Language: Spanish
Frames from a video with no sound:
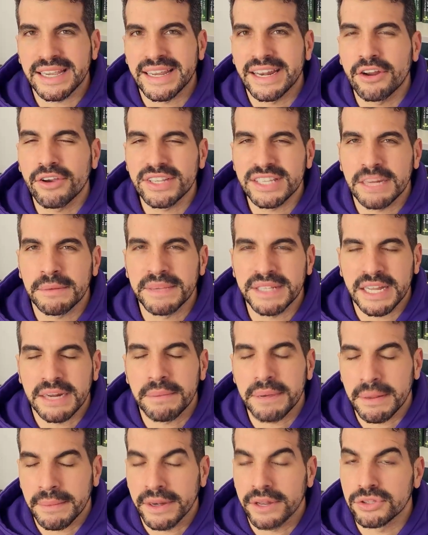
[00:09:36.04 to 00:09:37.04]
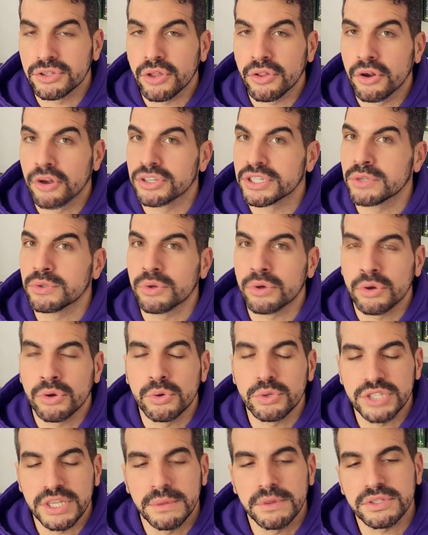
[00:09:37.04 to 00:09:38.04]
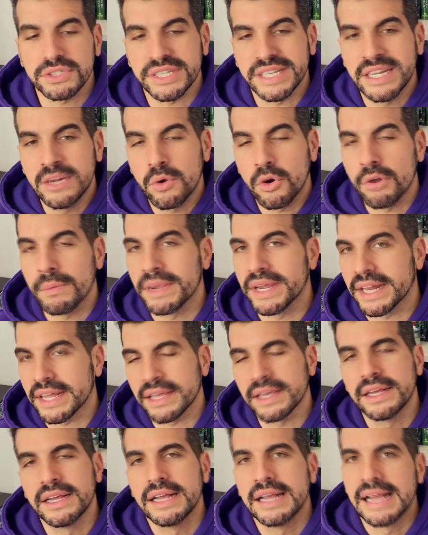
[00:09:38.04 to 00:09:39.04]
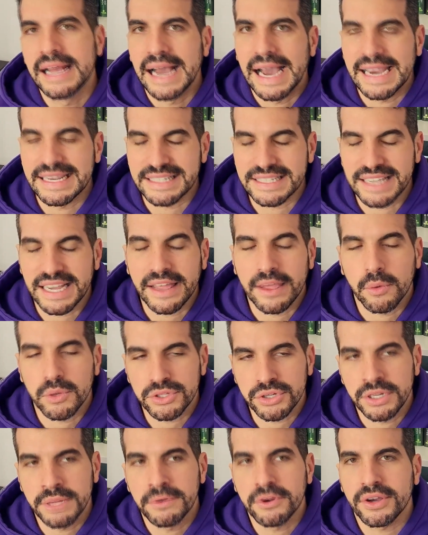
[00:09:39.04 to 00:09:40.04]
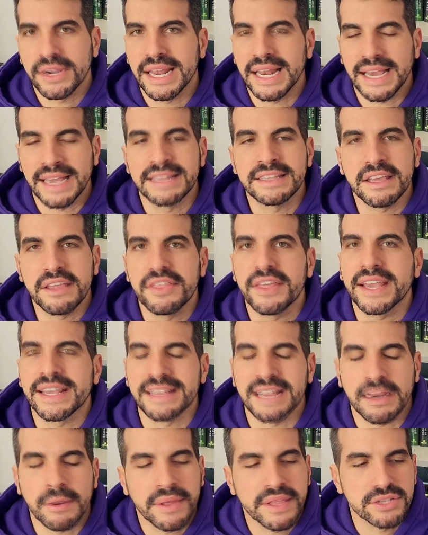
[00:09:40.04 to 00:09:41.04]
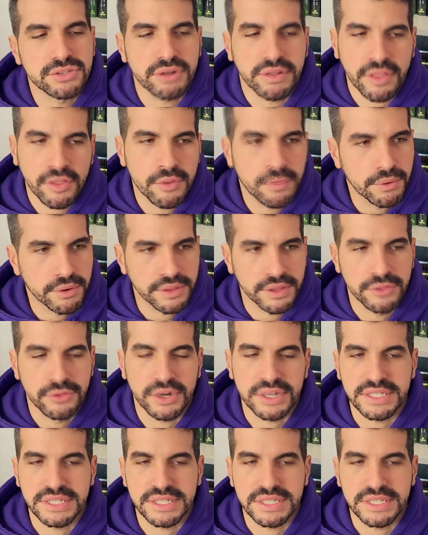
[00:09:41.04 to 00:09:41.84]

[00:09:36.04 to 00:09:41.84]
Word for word: Creo que terminar primero todos los autoconclusivos y luego mire a esta saga de cuatro libros que la gente dice que te acaba destrozando por dentro.